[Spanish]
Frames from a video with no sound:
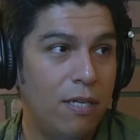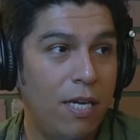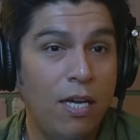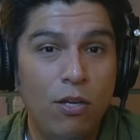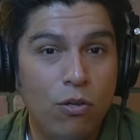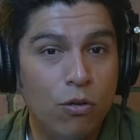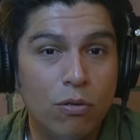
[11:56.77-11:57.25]

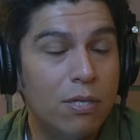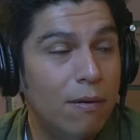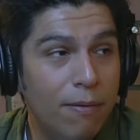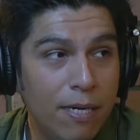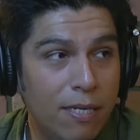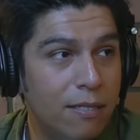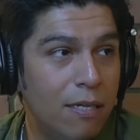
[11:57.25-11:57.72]
Y yo
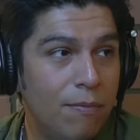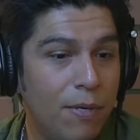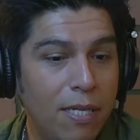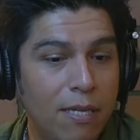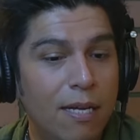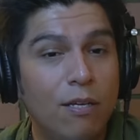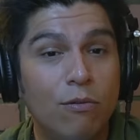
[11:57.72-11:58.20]
sabré hacer
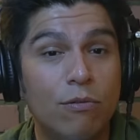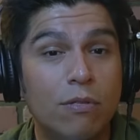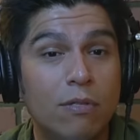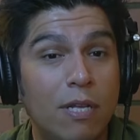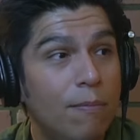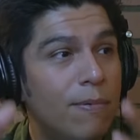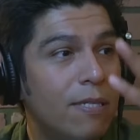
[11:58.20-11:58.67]
vida y
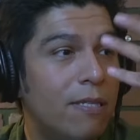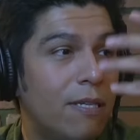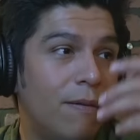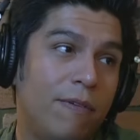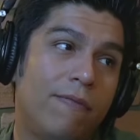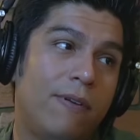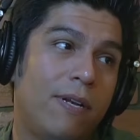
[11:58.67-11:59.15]
usted va a
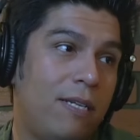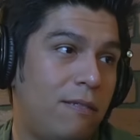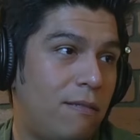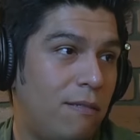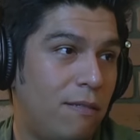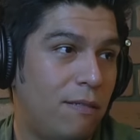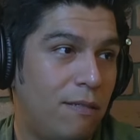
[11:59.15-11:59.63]
estar bien
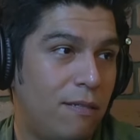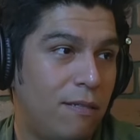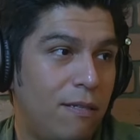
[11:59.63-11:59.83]
feliz.